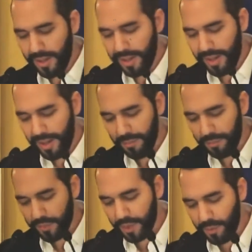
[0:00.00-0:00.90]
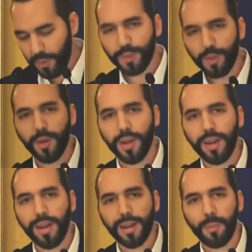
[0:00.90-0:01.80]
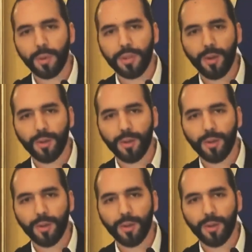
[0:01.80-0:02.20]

eh, fue sobre el, el reportaje